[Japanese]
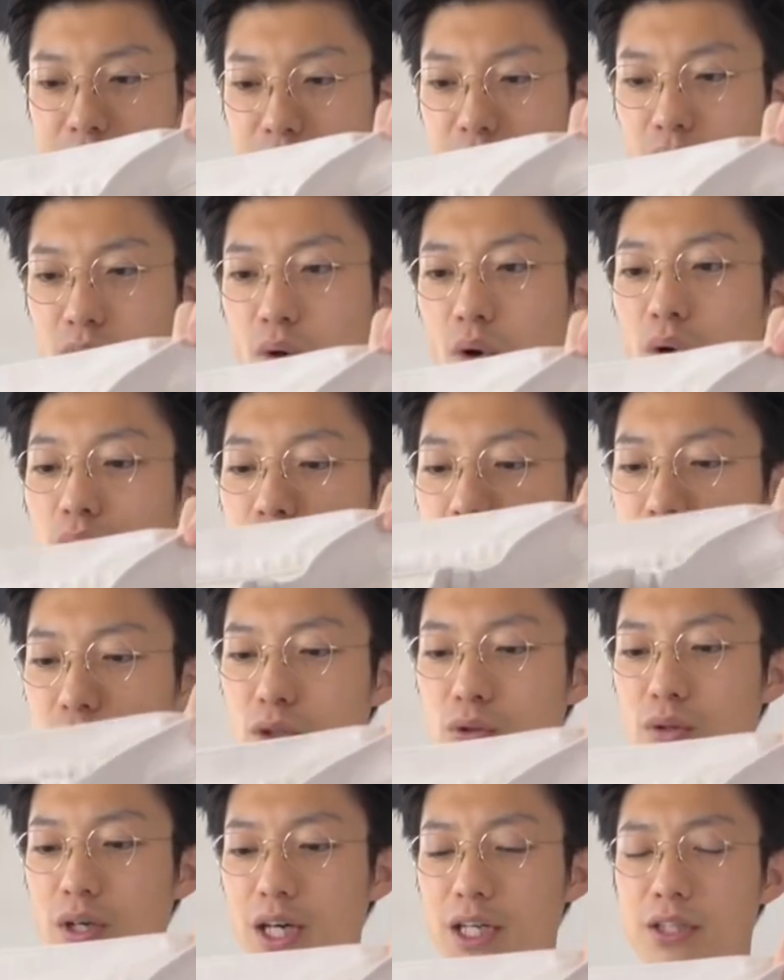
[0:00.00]
の
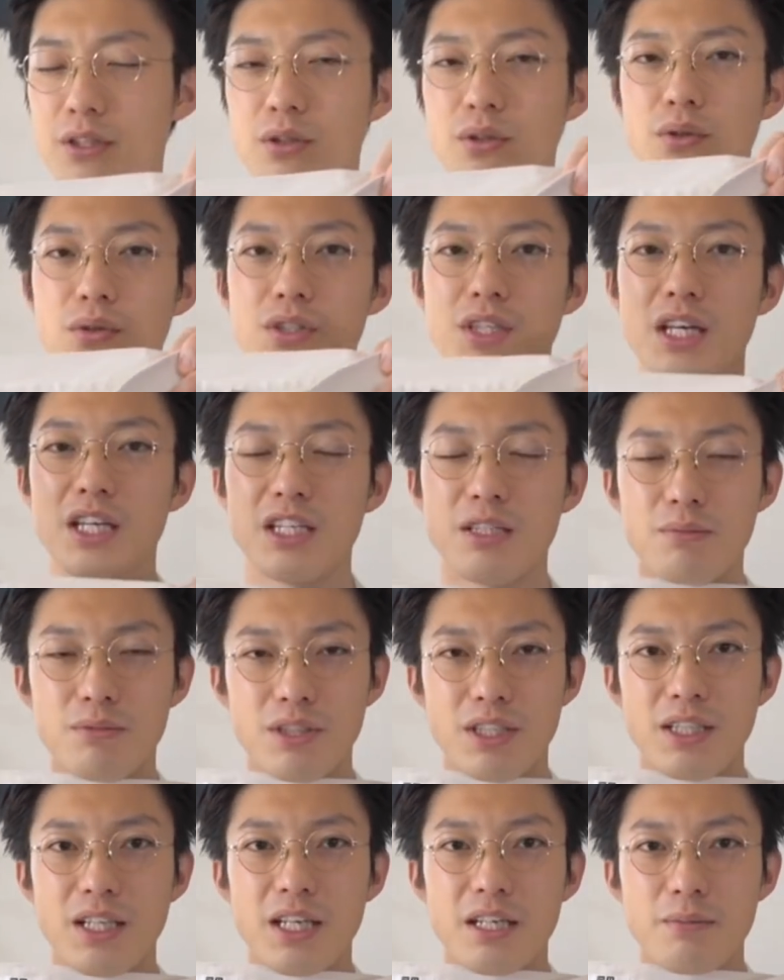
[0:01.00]
オフホワイトの
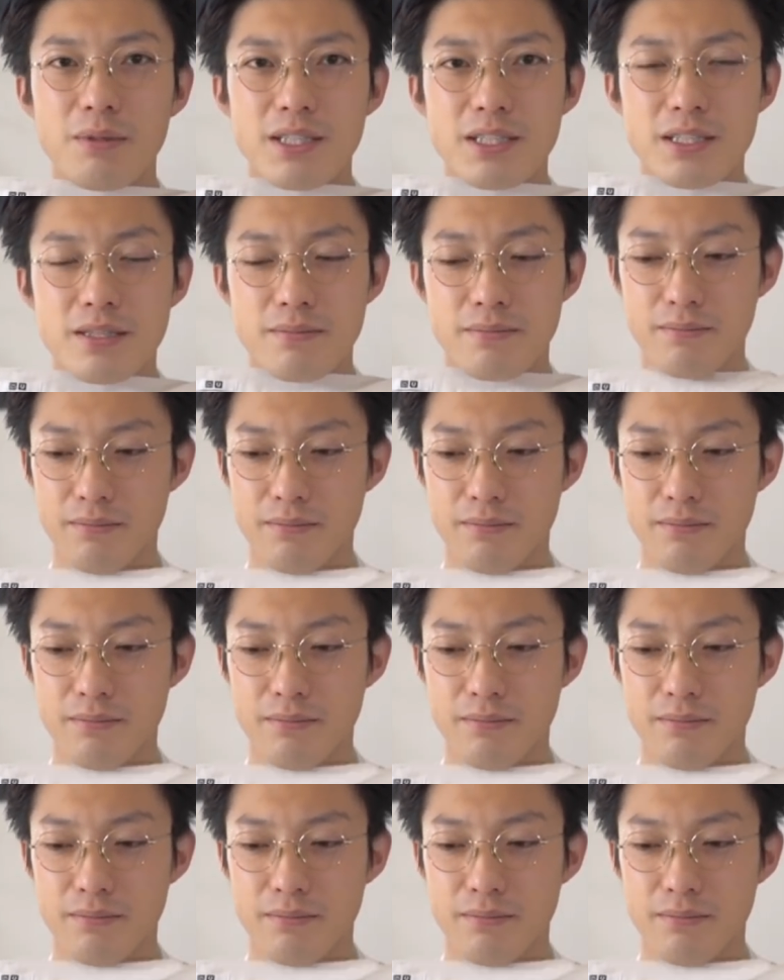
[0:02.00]
デニムになります